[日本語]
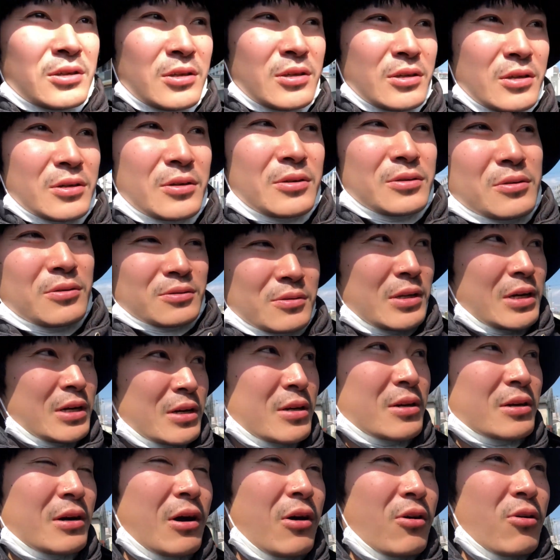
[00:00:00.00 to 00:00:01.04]
行くとなん
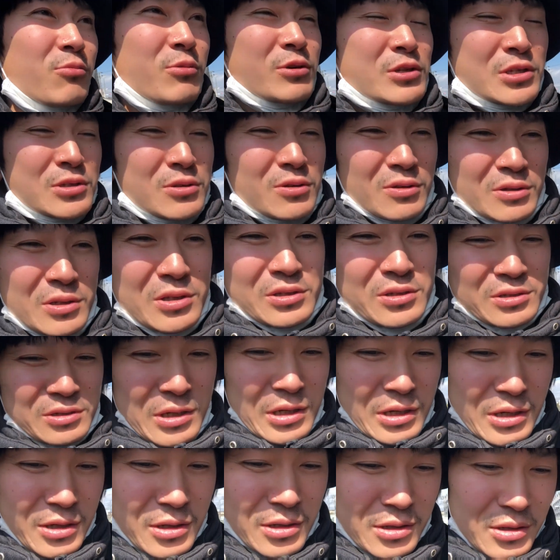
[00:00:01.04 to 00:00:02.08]
か面白いです
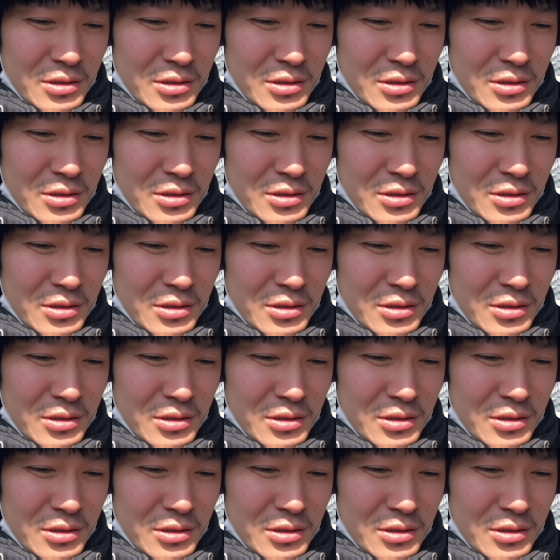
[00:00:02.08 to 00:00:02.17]
ね